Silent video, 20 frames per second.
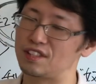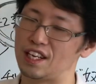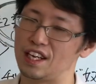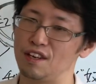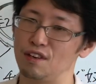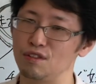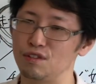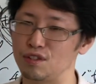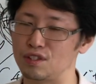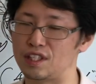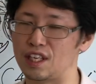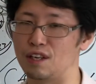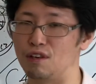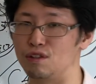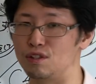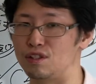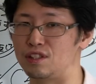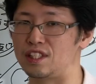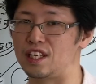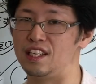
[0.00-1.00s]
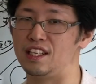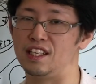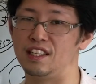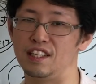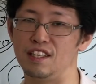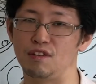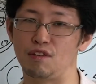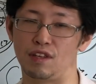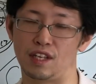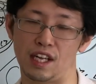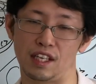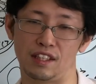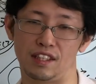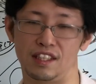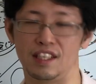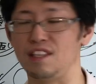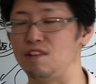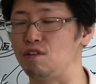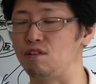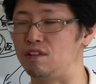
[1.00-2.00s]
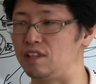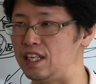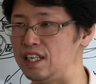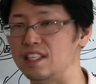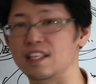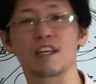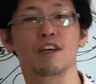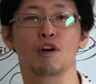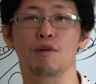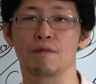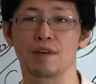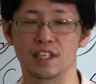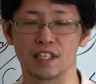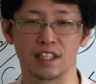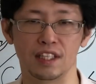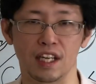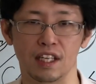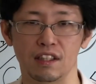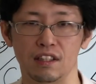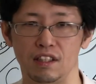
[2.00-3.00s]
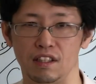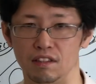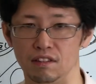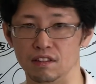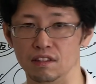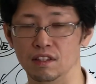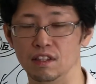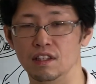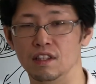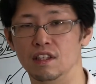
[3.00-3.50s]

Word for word: 歳、40歳、50歳でニートっていうか引きこもりになってる。